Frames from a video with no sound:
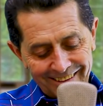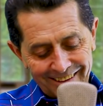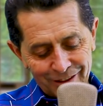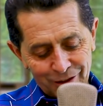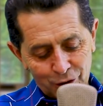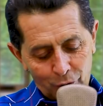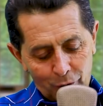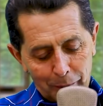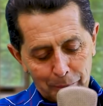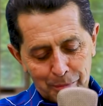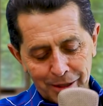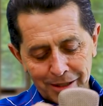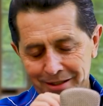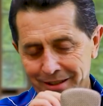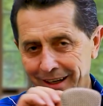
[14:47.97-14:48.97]
É só a
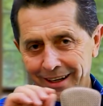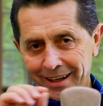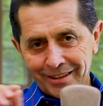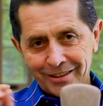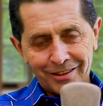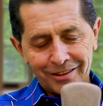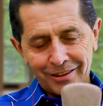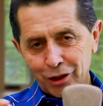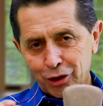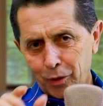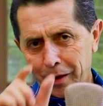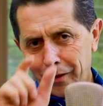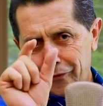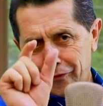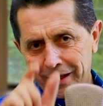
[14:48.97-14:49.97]
pinceladinha, é
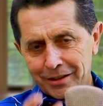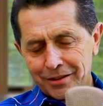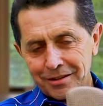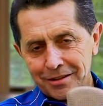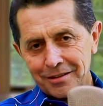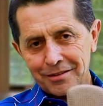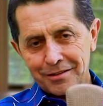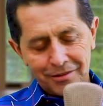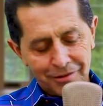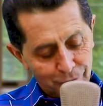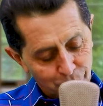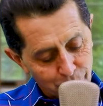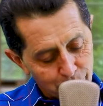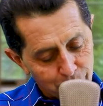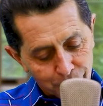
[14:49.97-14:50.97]
só a
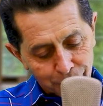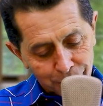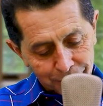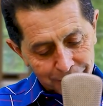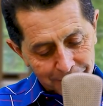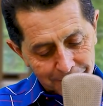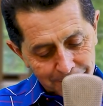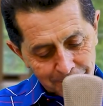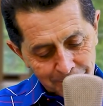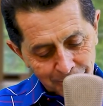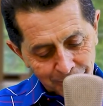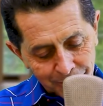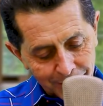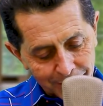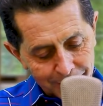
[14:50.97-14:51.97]
fatiazinha do bolo, né?
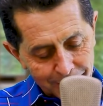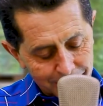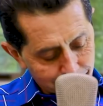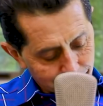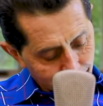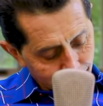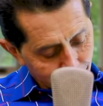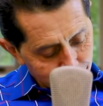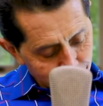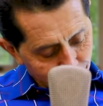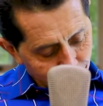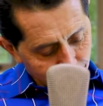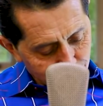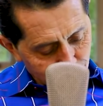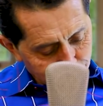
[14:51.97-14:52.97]
Mas
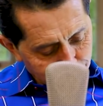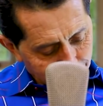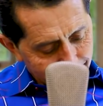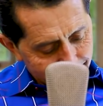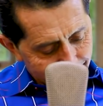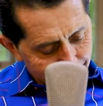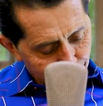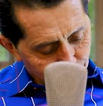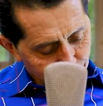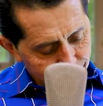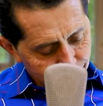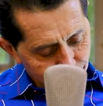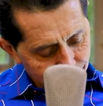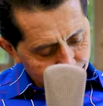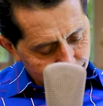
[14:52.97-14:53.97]
vamos, vamos parar com
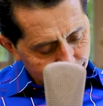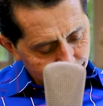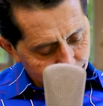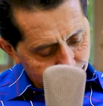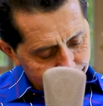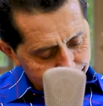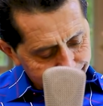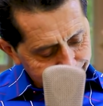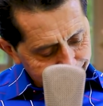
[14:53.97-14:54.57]
isso aqui, ó.